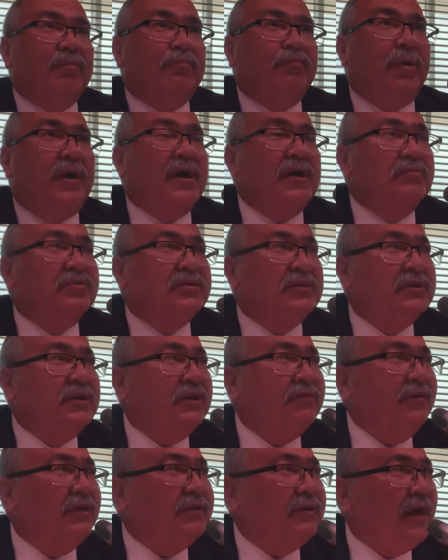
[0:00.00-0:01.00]

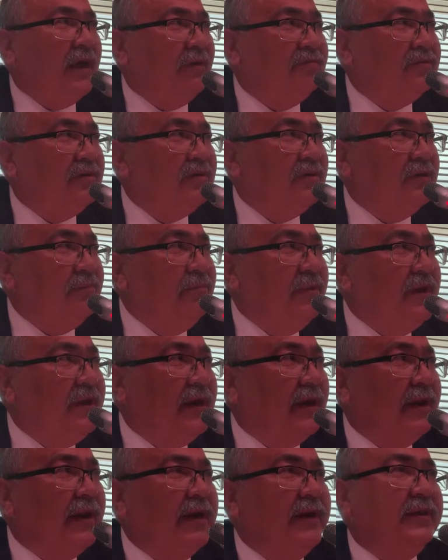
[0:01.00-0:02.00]
bağımsızlık ve tarafsızlığın bir
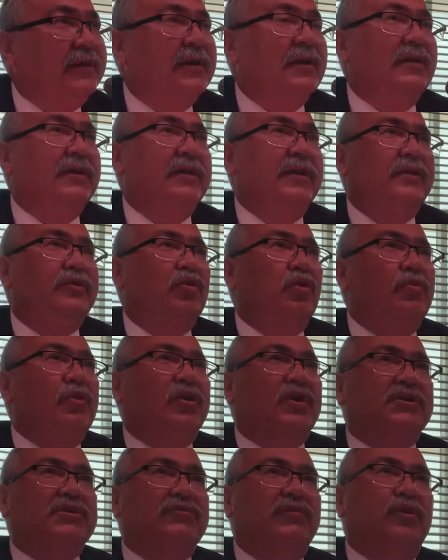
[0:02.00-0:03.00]
kenara itildiği,
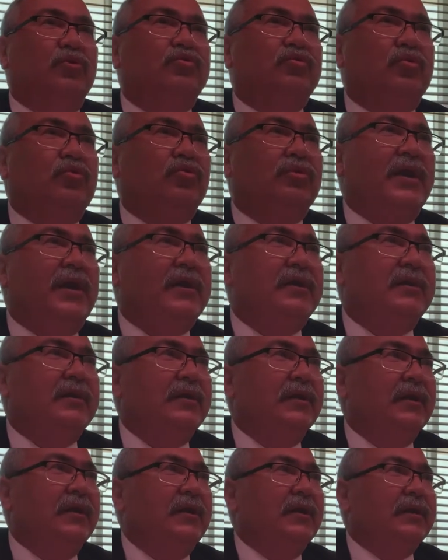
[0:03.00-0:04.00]
demokrasi ve
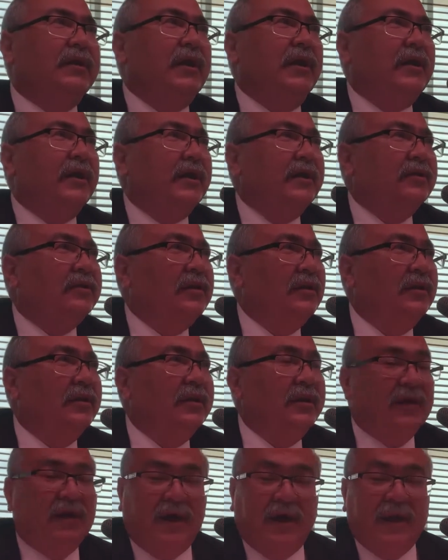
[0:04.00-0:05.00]
özgürlüklerin kenara
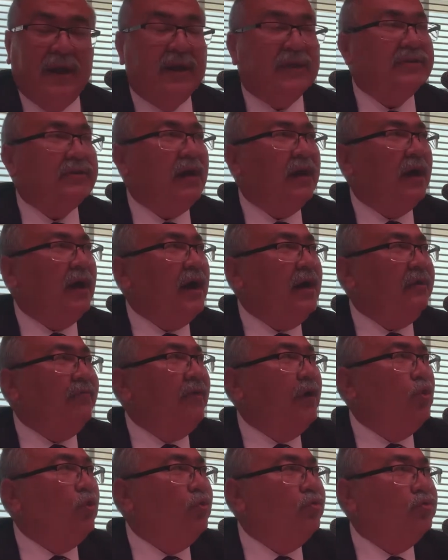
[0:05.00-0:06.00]
itildiği, anayasal
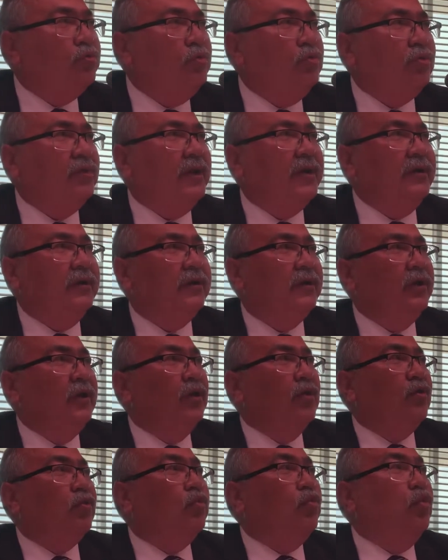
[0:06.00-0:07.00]
hak ve özgürlüklerin
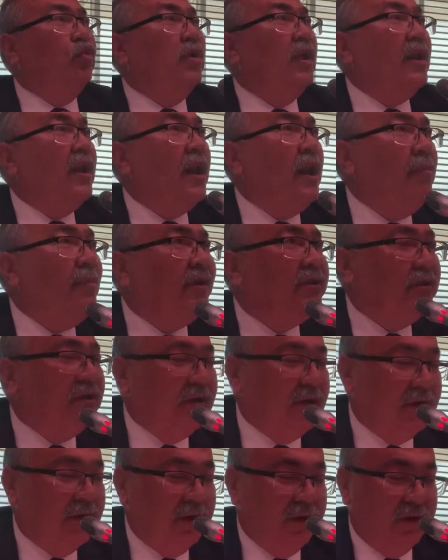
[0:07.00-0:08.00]

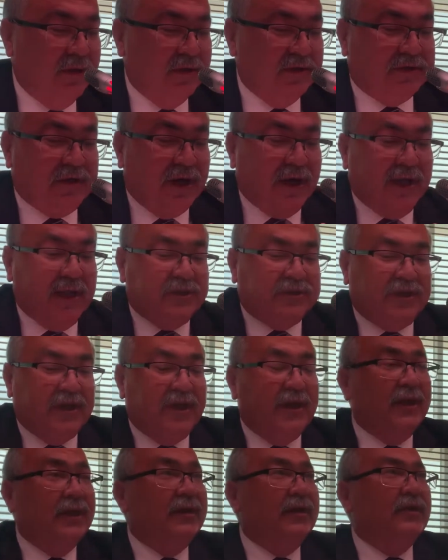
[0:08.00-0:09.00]
kullanılamadığı,
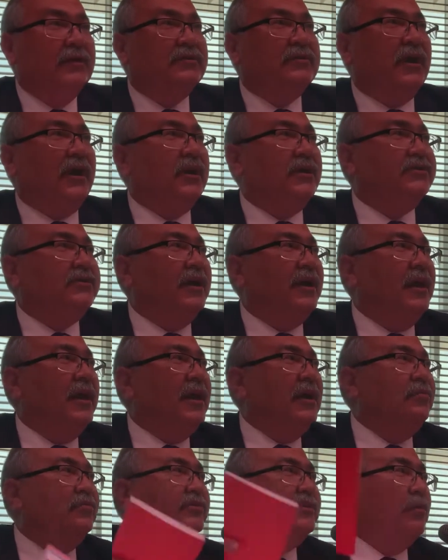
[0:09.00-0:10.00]
sadece sadece
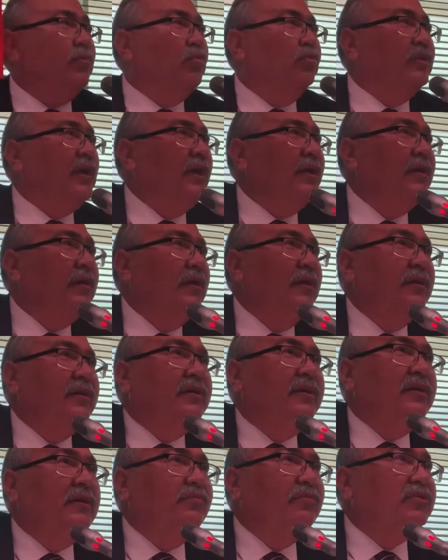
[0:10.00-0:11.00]
elimizde bulunan
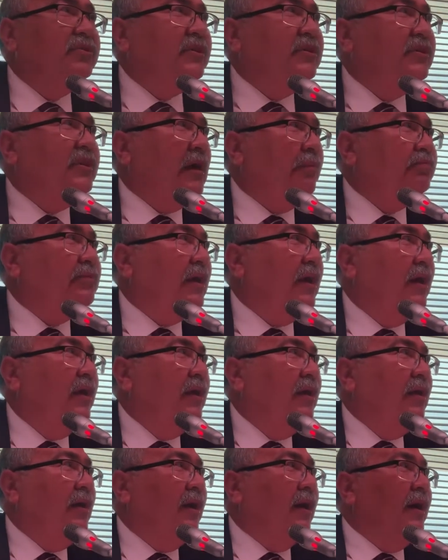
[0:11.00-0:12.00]
kırmızı kitapta
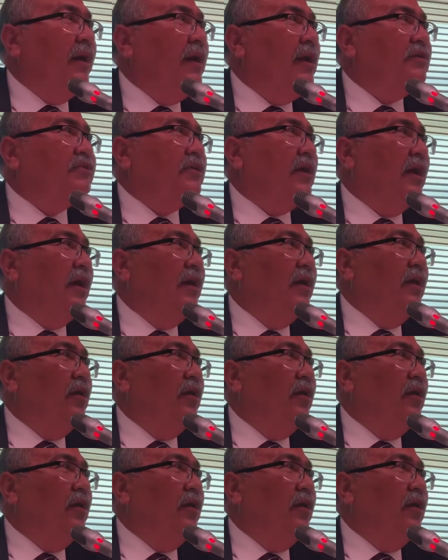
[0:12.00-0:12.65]
anayasa